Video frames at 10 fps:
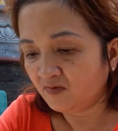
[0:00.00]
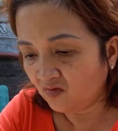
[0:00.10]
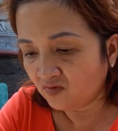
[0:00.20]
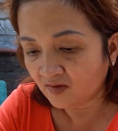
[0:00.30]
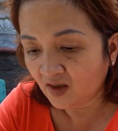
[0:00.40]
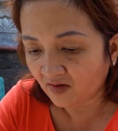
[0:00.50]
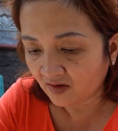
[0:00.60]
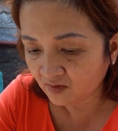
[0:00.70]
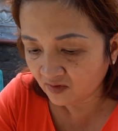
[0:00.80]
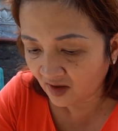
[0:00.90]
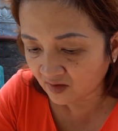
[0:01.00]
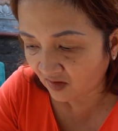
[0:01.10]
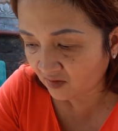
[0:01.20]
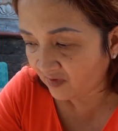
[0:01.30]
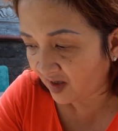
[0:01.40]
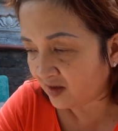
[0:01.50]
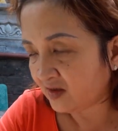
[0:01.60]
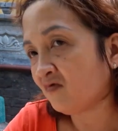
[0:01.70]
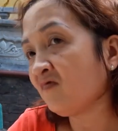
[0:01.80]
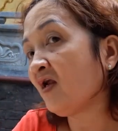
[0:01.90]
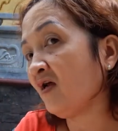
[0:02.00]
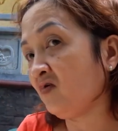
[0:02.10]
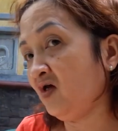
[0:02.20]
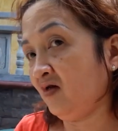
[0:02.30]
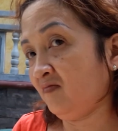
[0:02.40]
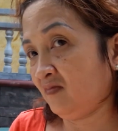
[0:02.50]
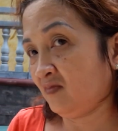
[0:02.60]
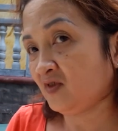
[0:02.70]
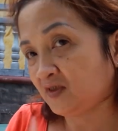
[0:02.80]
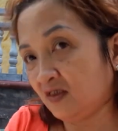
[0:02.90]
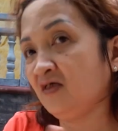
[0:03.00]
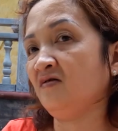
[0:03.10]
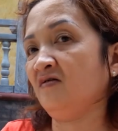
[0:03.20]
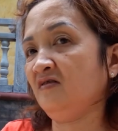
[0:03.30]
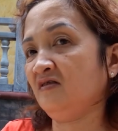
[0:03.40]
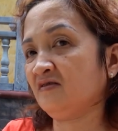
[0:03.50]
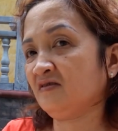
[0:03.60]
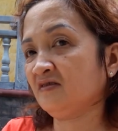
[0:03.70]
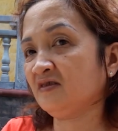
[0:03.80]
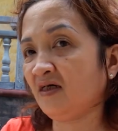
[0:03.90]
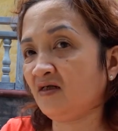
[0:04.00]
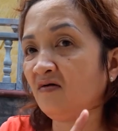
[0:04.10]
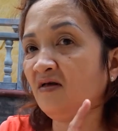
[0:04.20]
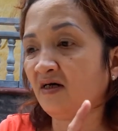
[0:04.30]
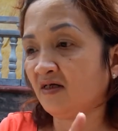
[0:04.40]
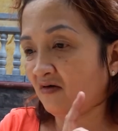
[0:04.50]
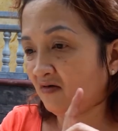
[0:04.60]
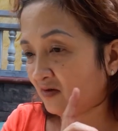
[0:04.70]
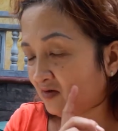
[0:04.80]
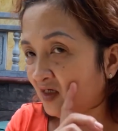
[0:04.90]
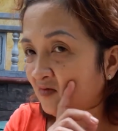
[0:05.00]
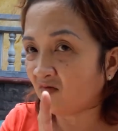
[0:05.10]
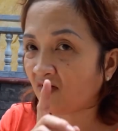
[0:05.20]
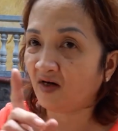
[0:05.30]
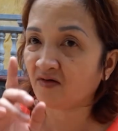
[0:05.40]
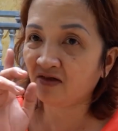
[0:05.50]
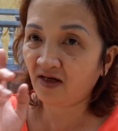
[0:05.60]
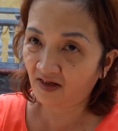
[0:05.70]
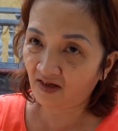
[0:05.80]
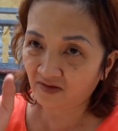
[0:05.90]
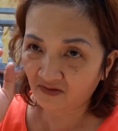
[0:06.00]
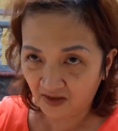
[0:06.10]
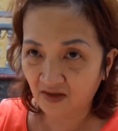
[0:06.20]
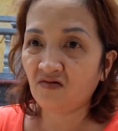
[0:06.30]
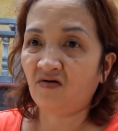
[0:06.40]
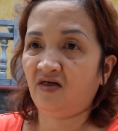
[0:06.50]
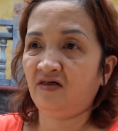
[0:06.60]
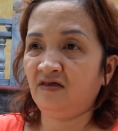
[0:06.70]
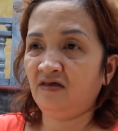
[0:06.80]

mình ví dụ như giờ cho nó về đi cũng rất là nguy hiểm, nó sẽ đi nữa. Người ta nói là nó tự đi một lần thì hai lần nó sẽ đi hoài,